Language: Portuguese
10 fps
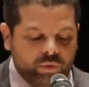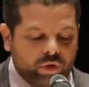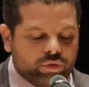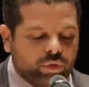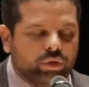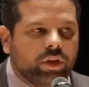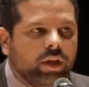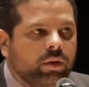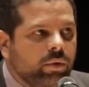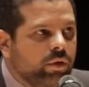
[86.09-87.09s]
Nosso
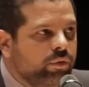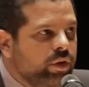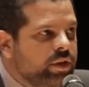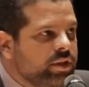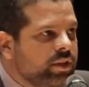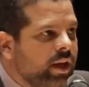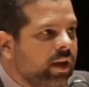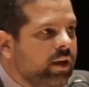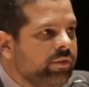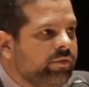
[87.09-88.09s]
roteiro, eu vou
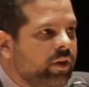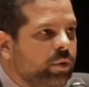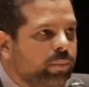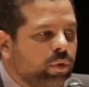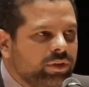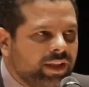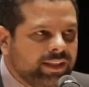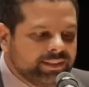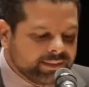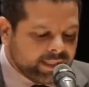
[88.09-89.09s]
iniciar falando um pouco da
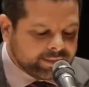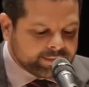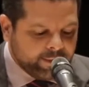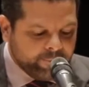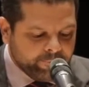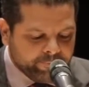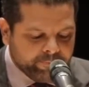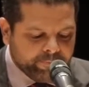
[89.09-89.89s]
legislação,